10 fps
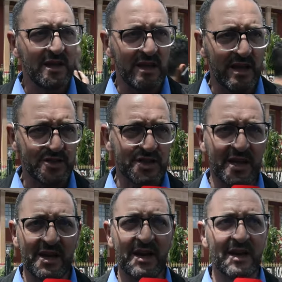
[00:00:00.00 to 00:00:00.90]
لهذه
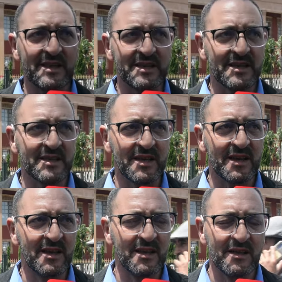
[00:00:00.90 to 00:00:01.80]
الشريحه هذه
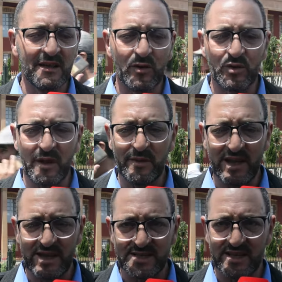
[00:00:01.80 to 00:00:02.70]
ديال
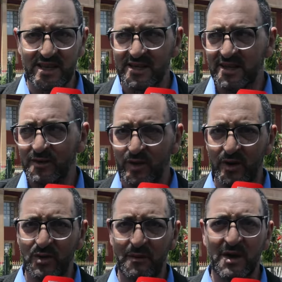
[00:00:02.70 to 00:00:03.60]
قدماء العسكريين
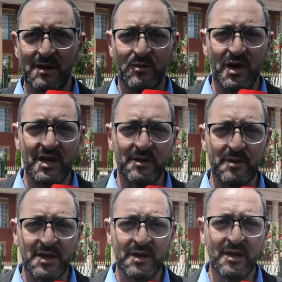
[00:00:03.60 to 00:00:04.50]
وقدماء
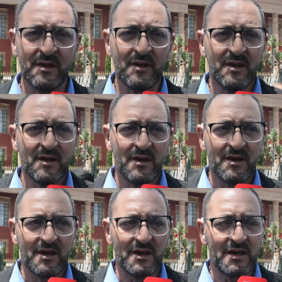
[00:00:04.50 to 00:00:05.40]
المحاربين
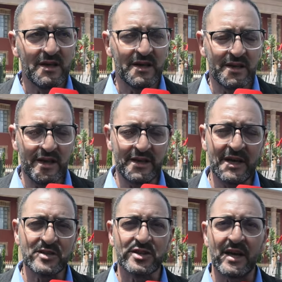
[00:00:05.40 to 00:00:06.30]
آه، يعني
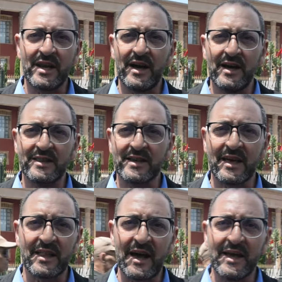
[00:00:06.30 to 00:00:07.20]
هذه الشريحه هذه
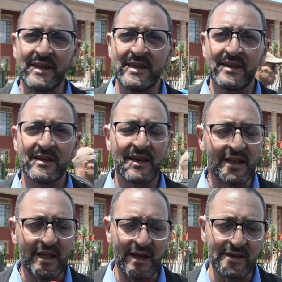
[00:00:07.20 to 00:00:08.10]
كتعاني
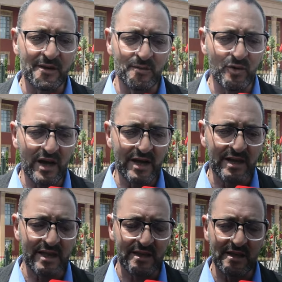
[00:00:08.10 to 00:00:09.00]
كتعاني
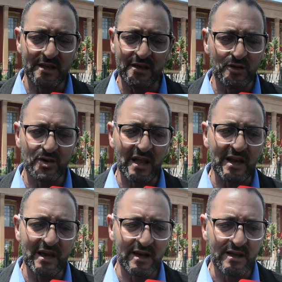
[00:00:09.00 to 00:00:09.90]
معاناه آه، يرثى
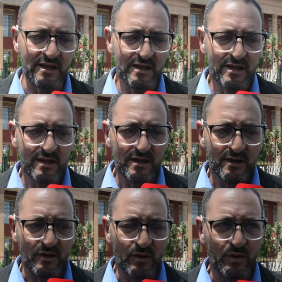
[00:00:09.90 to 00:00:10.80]
لها
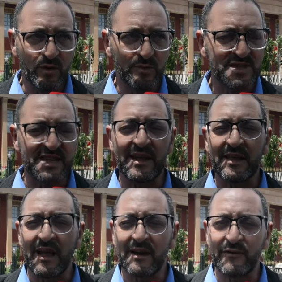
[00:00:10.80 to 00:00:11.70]
ومن
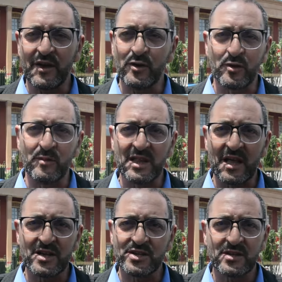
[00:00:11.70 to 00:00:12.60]
سنه
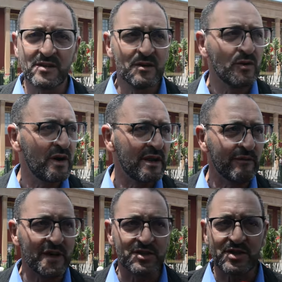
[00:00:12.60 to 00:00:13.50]
2018
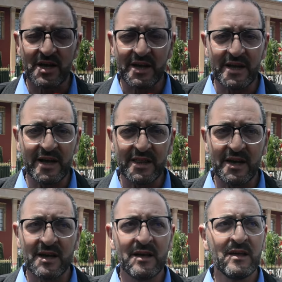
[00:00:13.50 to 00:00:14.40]
وحنا في هذا الشارع
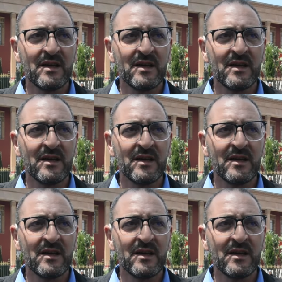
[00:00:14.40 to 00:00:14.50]
هذا